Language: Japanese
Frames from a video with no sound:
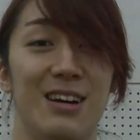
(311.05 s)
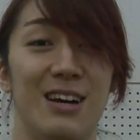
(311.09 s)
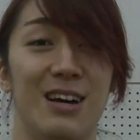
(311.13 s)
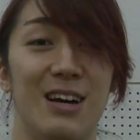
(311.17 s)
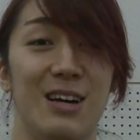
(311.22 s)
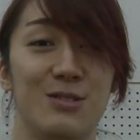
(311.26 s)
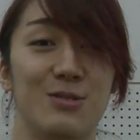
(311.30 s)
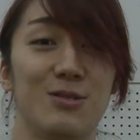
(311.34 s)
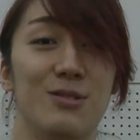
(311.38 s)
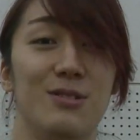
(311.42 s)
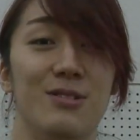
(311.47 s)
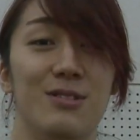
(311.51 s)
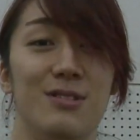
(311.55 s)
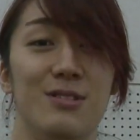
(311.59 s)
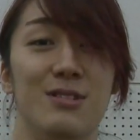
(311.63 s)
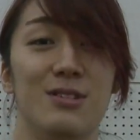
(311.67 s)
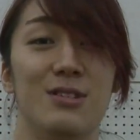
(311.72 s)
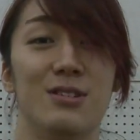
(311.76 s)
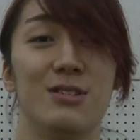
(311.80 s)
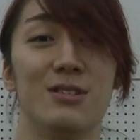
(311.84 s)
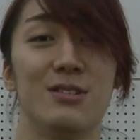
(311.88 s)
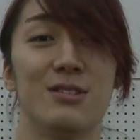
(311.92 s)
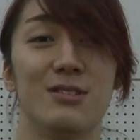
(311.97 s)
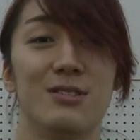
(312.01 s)
あと
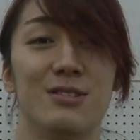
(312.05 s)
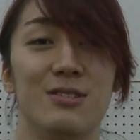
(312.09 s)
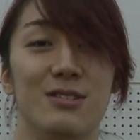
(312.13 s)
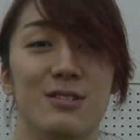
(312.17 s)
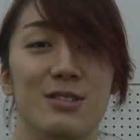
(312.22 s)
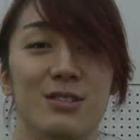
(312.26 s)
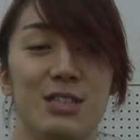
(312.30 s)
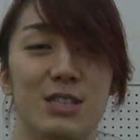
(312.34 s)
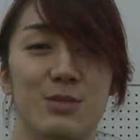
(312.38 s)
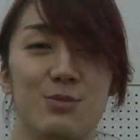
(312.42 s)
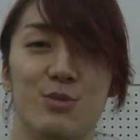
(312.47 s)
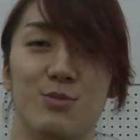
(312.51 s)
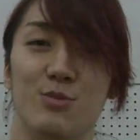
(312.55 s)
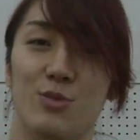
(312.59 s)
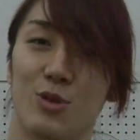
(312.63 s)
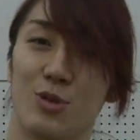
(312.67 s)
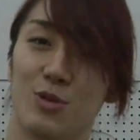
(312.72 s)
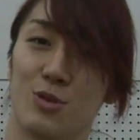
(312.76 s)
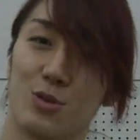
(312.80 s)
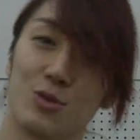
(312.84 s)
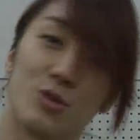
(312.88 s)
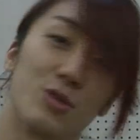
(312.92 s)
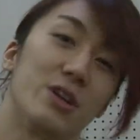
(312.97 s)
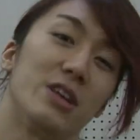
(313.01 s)
自分
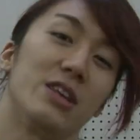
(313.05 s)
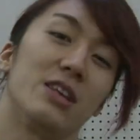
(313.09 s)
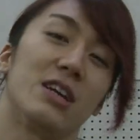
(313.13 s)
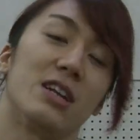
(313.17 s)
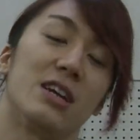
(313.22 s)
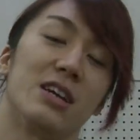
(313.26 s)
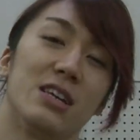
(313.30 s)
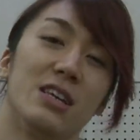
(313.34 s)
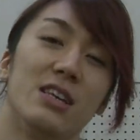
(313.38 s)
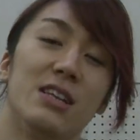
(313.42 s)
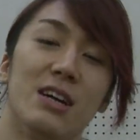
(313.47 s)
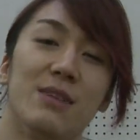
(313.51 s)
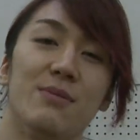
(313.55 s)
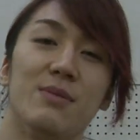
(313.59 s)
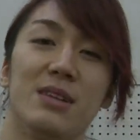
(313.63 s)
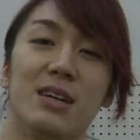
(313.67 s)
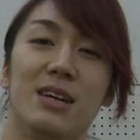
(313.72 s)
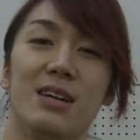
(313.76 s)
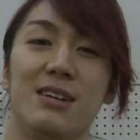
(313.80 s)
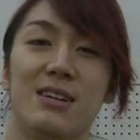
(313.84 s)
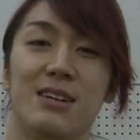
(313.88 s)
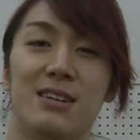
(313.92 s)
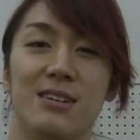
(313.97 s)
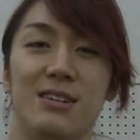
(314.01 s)
も動いたらいいなみた
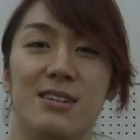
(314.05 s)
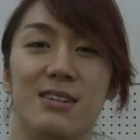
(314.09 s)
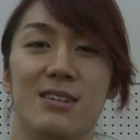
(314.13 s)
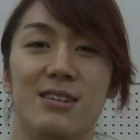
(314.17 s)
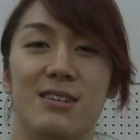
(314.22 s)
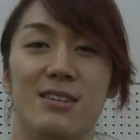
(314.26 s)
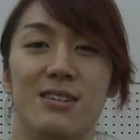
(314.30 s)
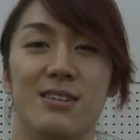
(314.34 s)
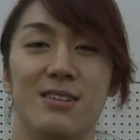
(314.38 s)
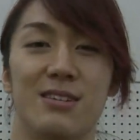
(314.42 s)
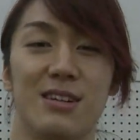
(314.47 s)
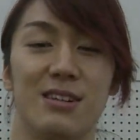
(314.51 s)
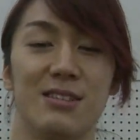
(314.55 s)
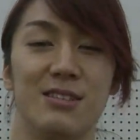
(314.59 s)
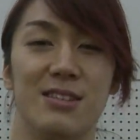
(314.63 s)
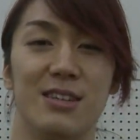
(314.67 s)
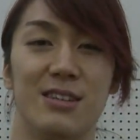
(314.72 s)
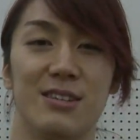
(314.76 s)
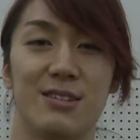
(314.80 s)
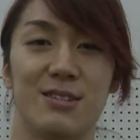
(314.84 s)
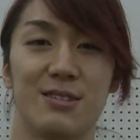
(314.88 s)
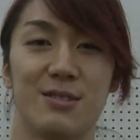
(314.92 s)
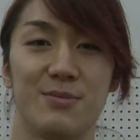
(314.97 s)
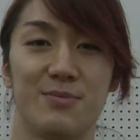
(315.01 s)
いな感じ
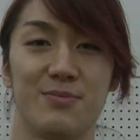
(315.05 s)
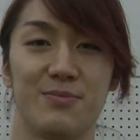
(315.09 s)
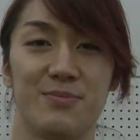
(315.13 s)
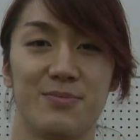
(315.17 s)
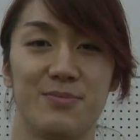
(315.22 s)
です